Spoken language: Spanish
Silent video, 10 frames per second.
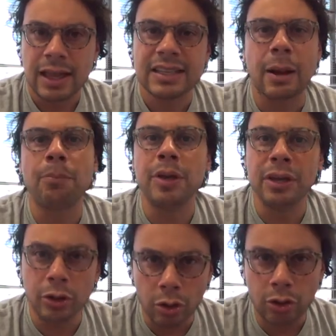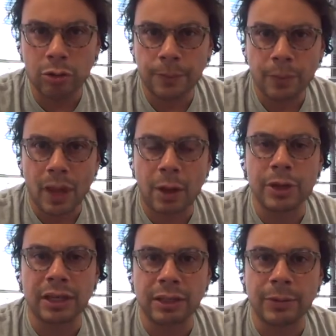Ya pidió
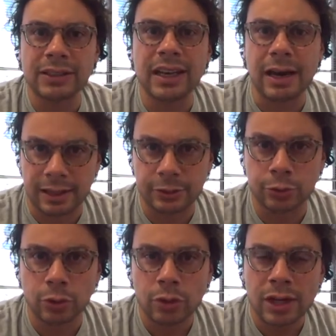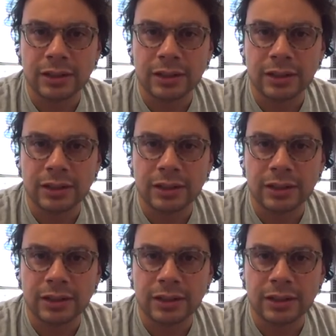abiertamente el arresto